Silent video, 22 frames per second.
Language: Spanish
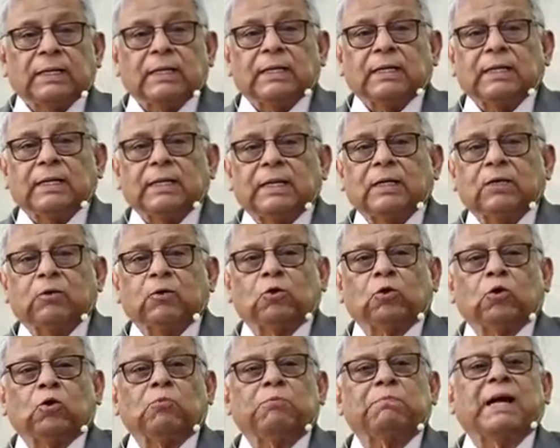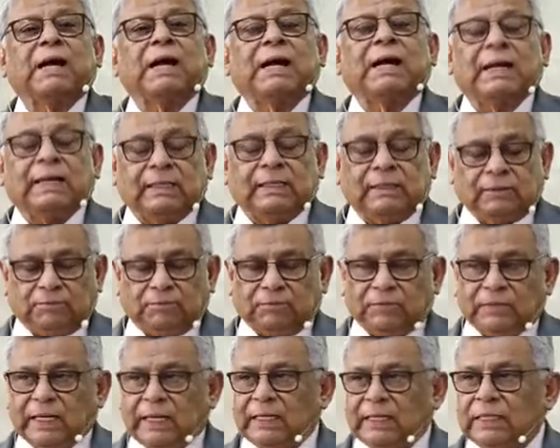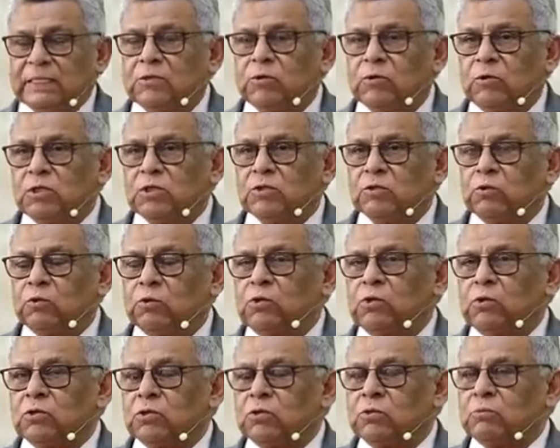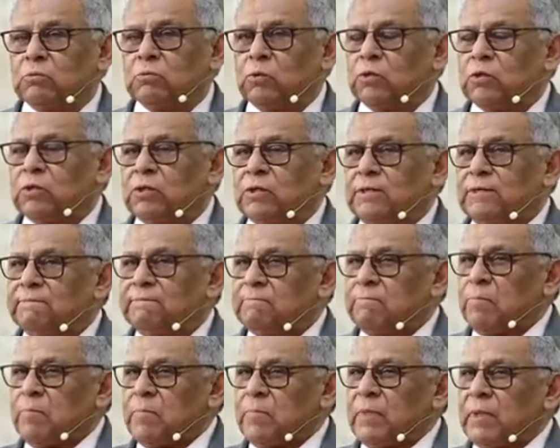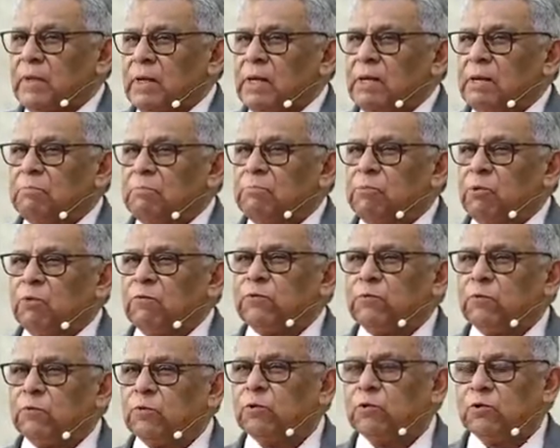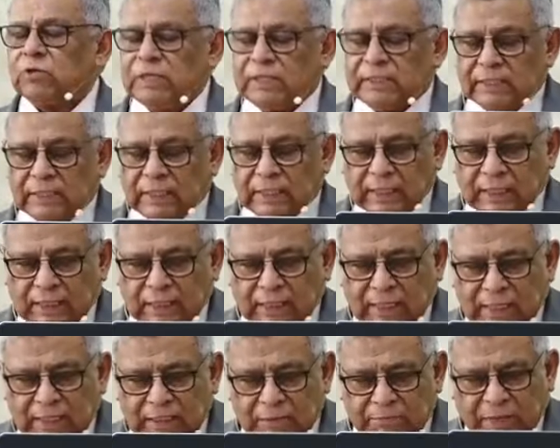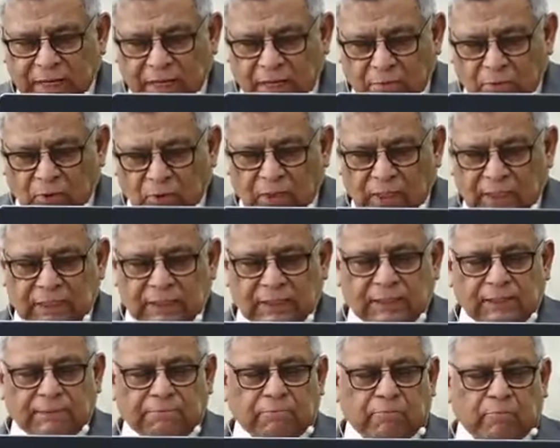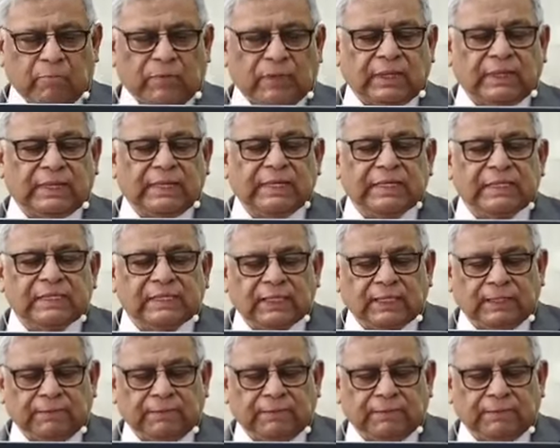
El doctor Pagán, que ha hecho estudios muy profundos acerca de las parábolas, dice,